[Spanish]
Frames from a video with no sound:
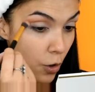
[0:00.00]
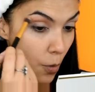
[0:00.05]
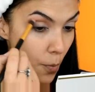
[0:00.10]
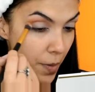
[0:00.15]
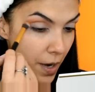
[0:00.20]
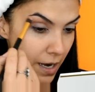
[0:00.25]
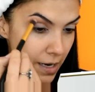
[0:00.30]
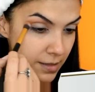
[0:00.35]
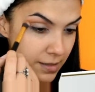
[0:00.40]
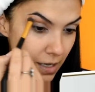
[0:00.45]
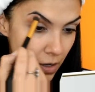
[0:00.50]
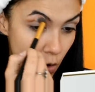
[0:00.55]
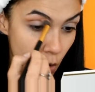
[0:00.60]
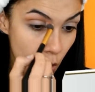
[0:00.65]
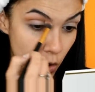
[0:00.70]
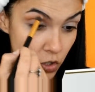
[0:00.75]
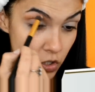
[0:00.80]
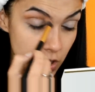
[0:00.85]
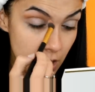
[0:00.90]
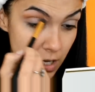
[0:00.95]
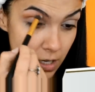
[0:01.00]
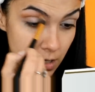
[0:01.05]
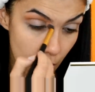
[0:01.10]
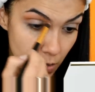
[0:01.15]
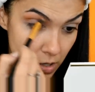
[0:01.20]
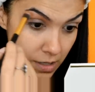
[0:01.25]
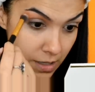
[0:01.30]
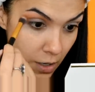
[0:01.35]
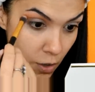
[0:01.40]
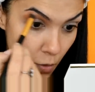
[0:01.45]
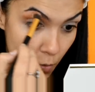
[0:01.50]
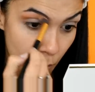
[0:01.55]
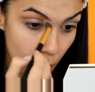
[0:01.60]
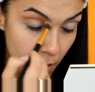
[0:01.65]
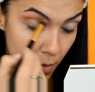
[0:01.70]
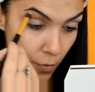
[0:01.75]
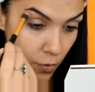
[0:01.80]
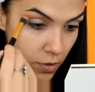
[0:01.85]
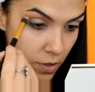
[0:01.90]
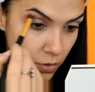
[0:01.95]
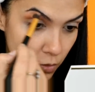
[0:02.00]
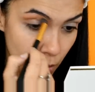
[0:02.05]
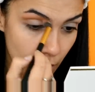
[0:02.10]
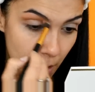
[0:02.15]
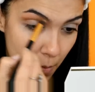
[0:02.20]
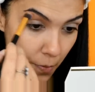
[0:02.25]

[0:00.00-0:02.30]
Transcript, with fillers: comprar este coche. Ahorita nos movemos a todas